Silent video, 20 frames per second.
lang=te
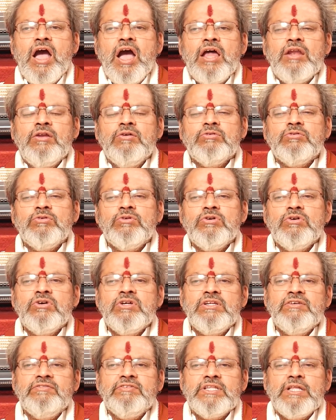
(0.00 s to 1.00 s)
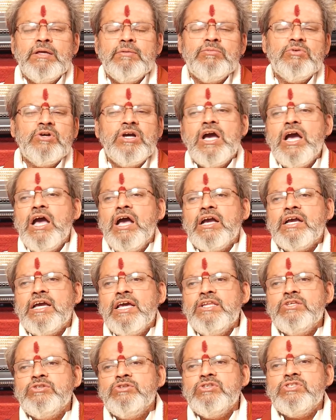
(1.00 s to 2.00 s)
అనుకోని విధముగా
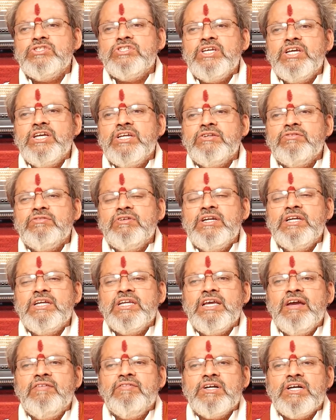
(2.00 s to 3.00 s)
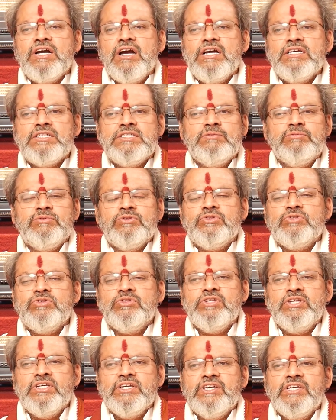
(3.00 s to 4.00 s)
కలిసి వచ్చేటువంటి అవకాశం
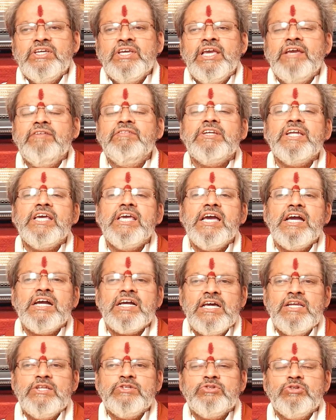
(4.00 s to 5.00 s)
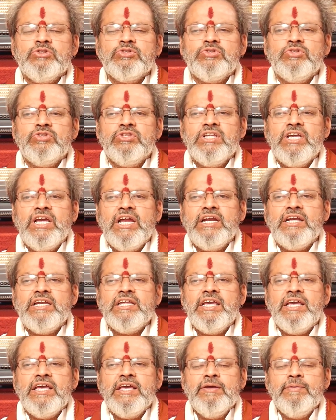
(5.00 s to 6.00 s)
ఉంటుంది ఏమిటయా కలిసి వస్తుంది
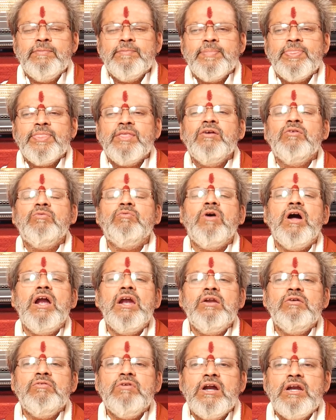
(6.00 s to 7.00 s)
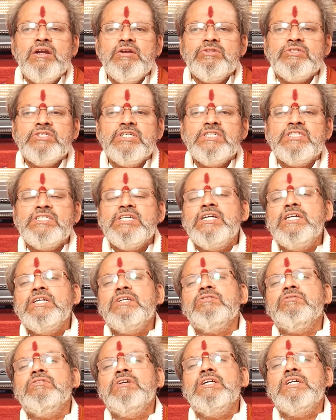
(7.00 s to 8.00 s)
అంటే వాళ్ళు వాళ్ళు
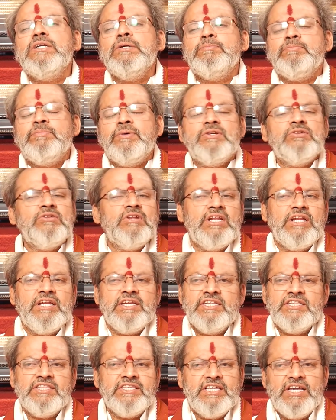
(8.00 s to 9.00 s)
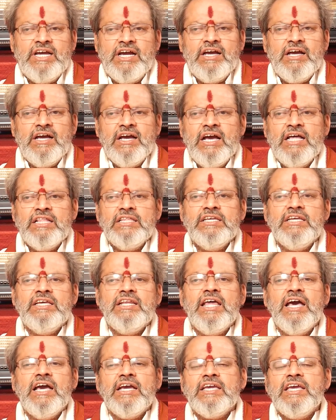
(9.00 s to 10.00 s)
చేసేటువంటి పనుల రీత్యా అది
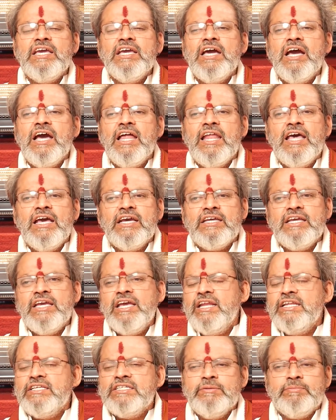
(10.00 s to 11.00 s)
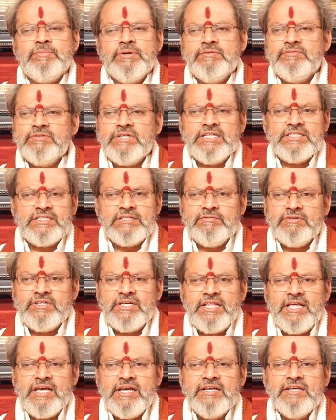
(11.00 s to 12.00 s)
ఇలాగే అలాగే అని చెప్పడం కష్టం
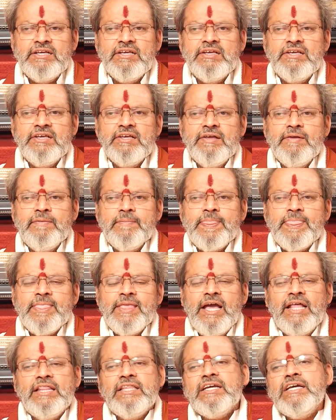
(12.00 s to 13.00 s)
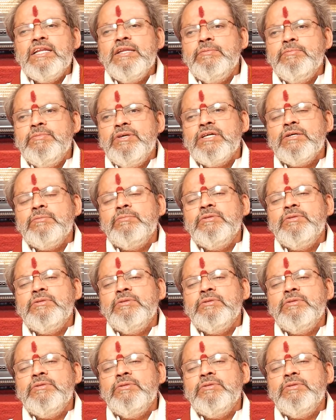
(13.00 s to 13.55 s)
కదా అందుకని మీకు